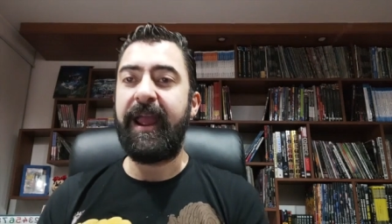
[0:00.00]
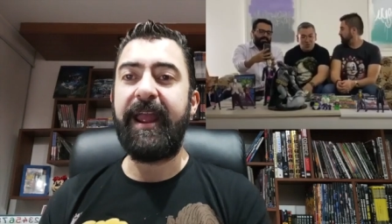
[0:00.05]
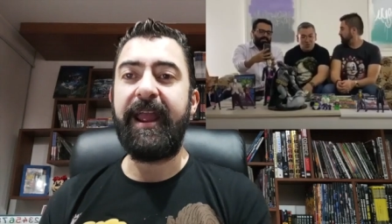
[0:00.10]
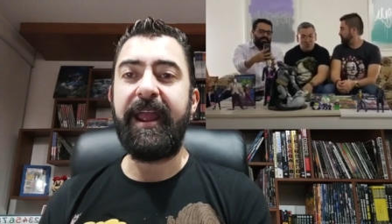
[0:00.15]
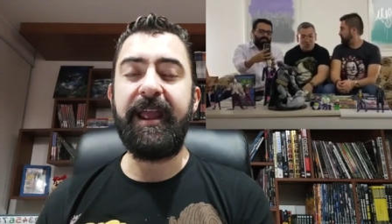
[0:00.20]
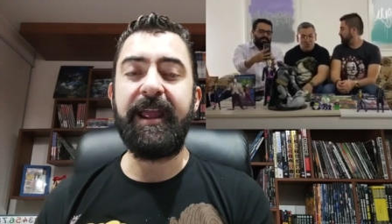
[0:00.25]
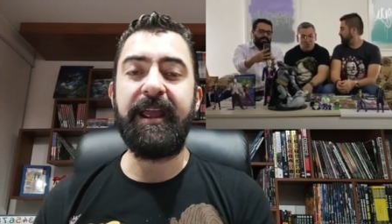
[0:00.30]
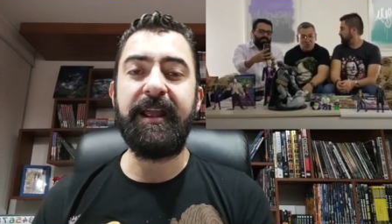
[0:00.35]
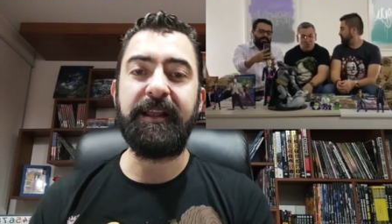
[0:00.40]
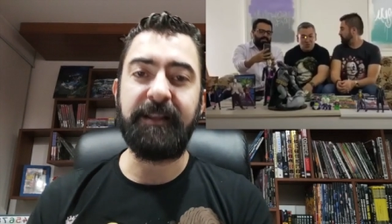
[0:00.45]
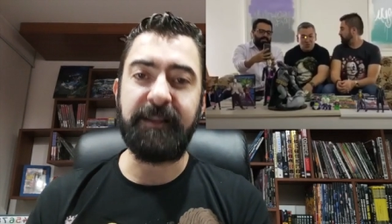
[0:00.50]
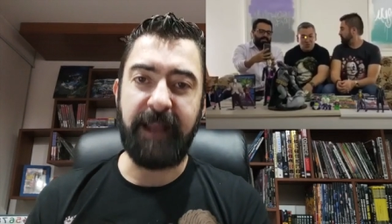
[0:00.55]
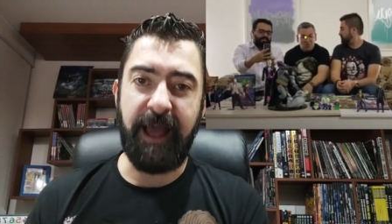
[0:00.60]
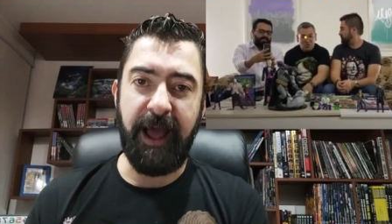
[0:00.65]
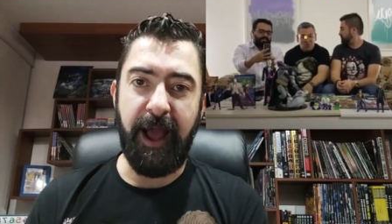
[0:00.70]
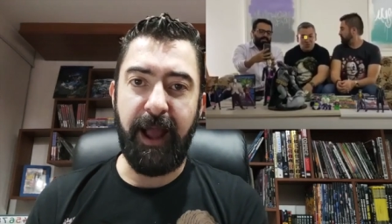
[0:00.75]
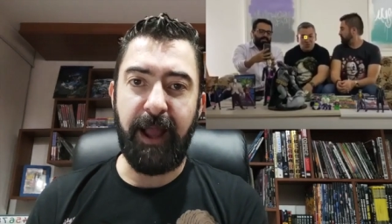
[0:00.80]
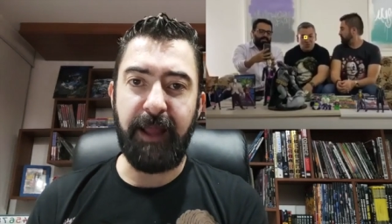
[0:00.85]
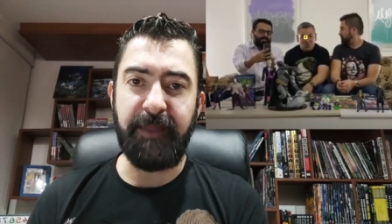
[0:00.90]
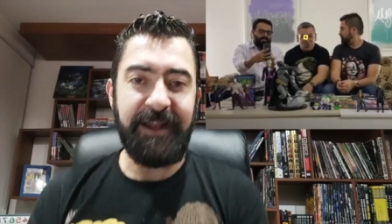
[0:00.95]
en,
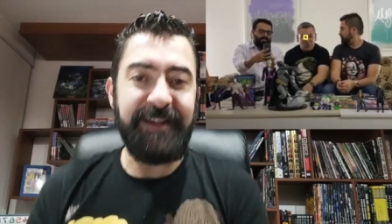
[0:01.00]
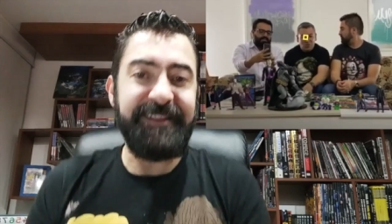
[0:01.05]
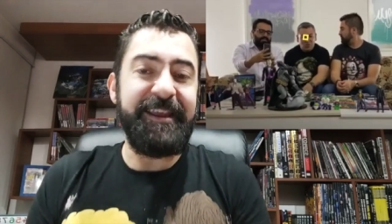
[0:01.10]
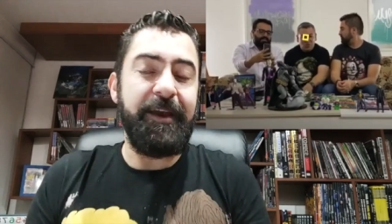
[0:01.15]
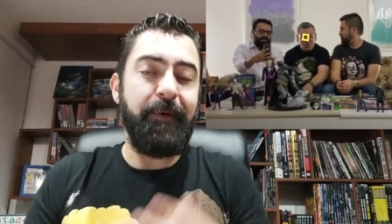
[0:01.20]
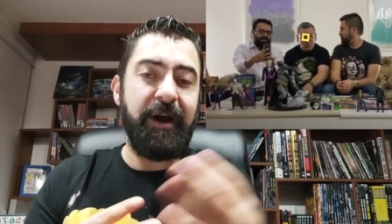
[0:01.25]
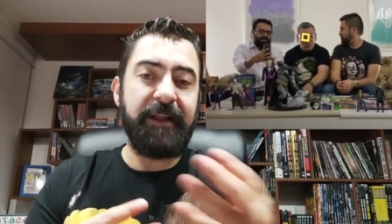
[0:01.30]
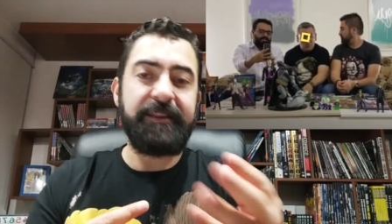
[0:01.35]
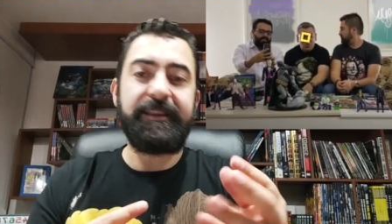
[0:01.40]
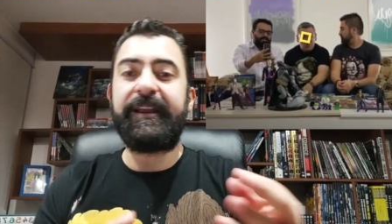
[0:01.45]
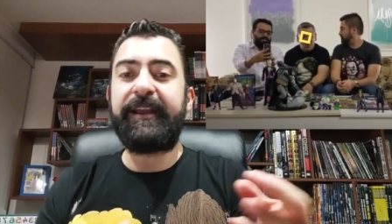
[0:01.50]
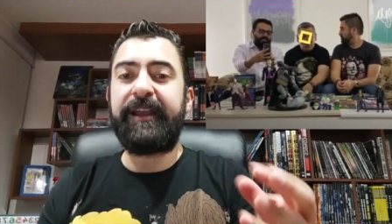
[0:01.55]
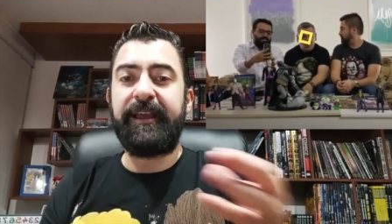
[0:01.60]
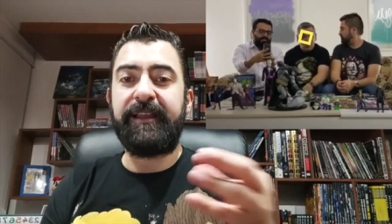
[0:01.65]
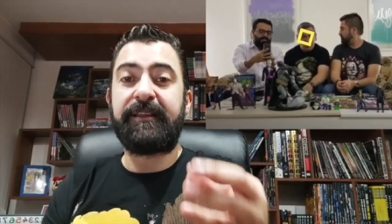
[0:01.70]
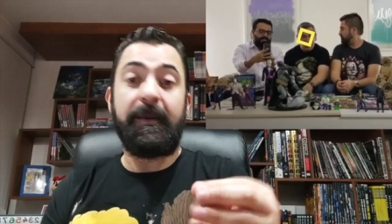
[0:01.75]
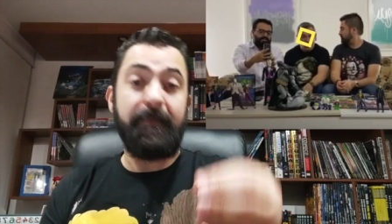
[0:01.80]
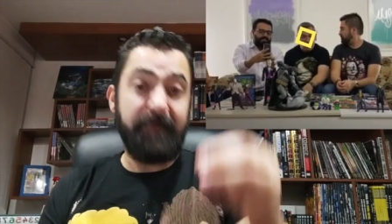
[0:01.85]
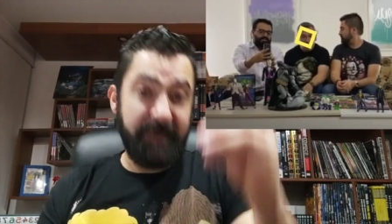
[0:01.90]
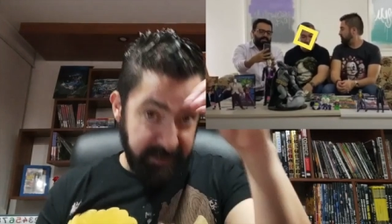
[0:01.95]
la, en el debate que
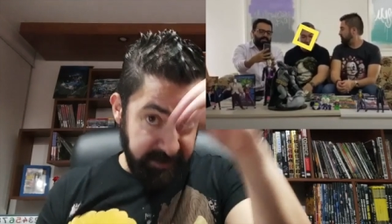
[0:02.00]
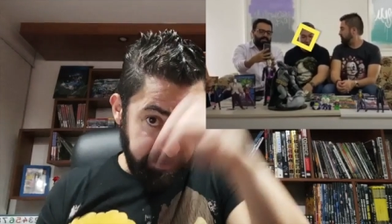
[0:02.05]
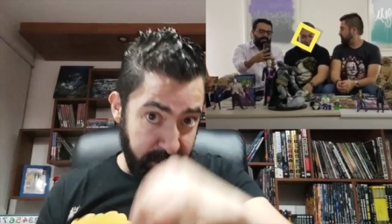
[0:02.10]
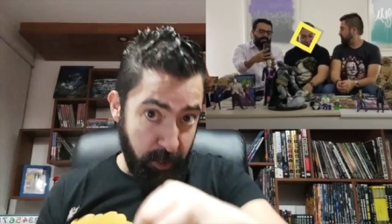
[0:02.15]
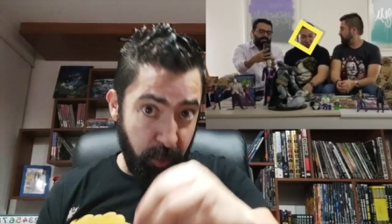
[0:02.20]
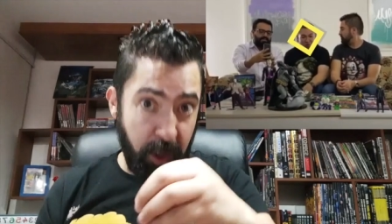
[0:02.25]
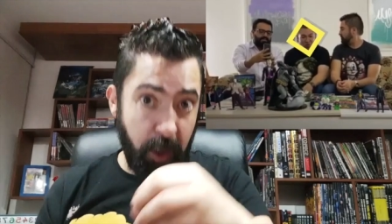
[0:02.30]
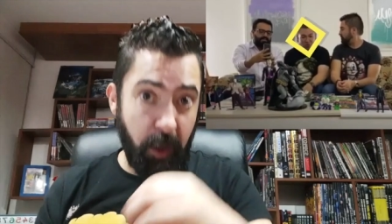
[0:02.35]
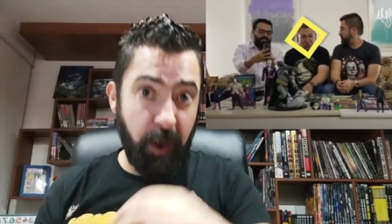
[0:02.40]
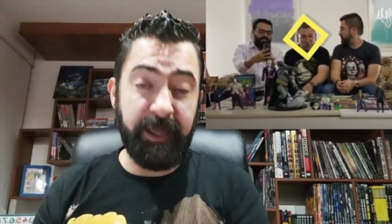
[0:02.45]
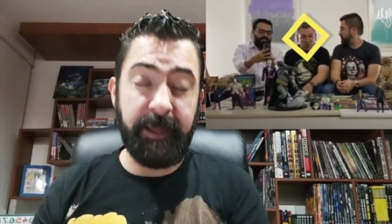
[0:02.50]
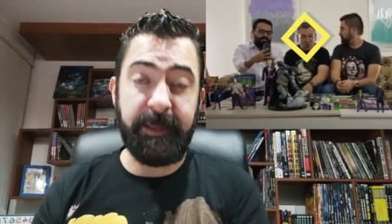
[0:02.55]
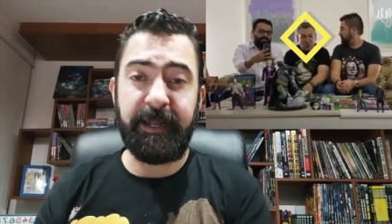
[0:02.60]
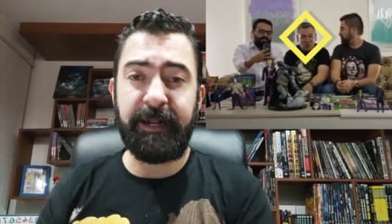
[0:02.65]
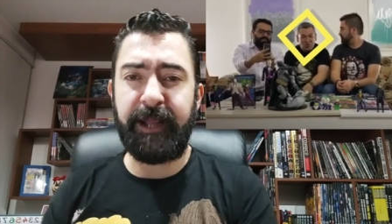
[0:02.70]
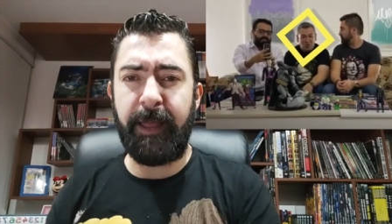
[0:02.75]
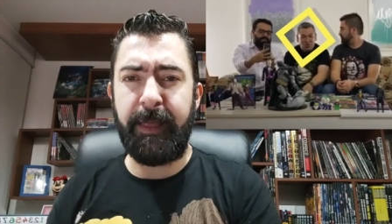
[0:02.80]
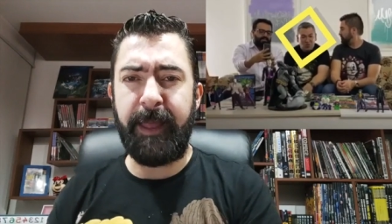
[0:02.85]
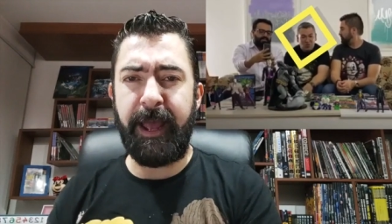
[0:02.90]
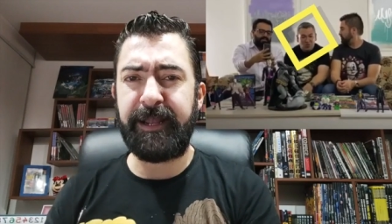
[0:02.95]
también está alojado aquí en
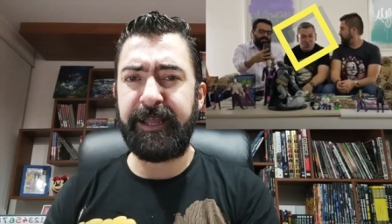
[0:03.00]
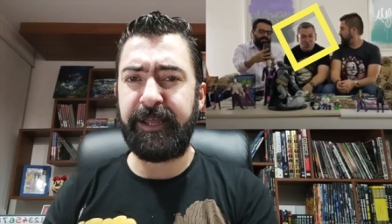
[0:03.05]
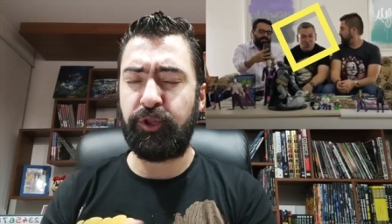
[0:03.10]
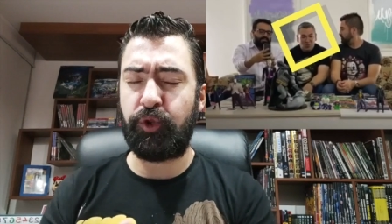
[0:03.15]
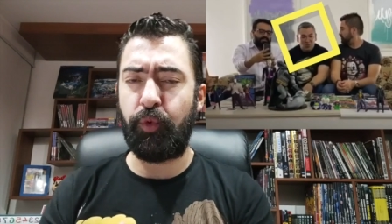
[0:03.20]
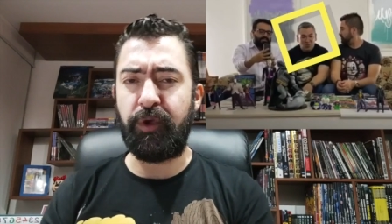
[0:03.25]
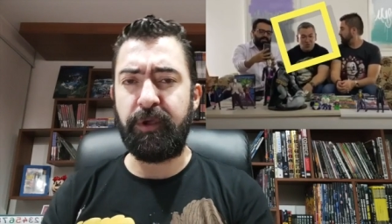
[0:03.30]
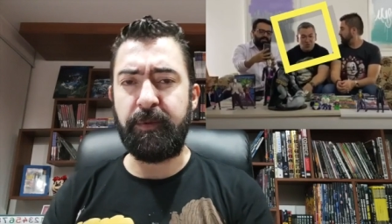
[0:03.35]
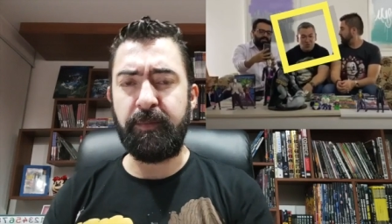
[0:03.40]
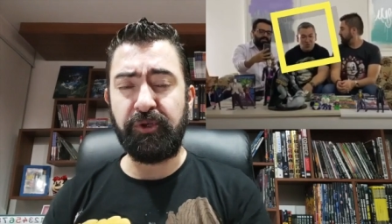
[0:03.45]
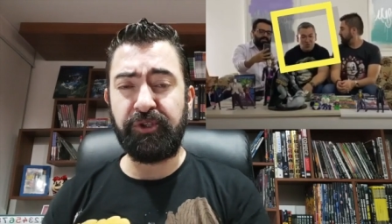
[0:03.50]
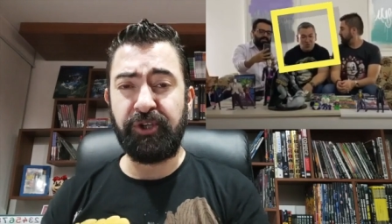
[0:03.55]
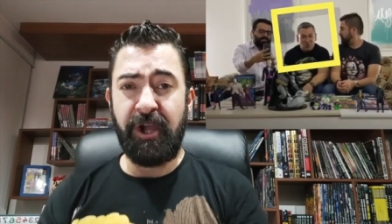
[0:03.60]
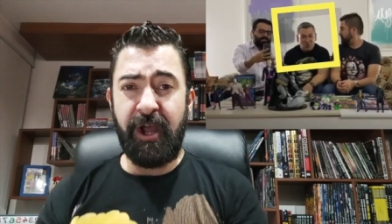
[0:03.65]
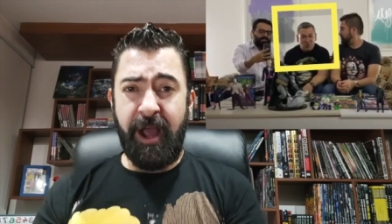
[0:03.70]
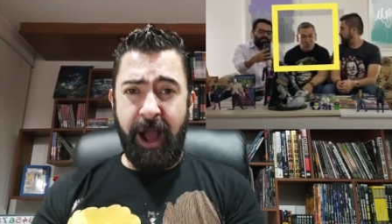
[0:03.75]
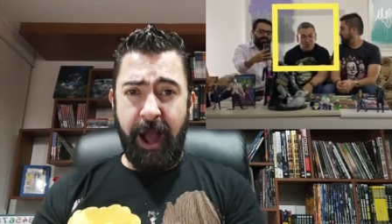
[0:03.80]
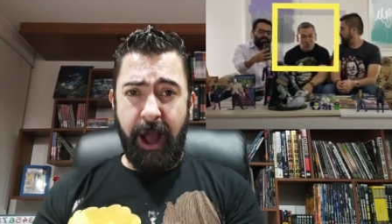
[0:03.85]
el canal que tuvimos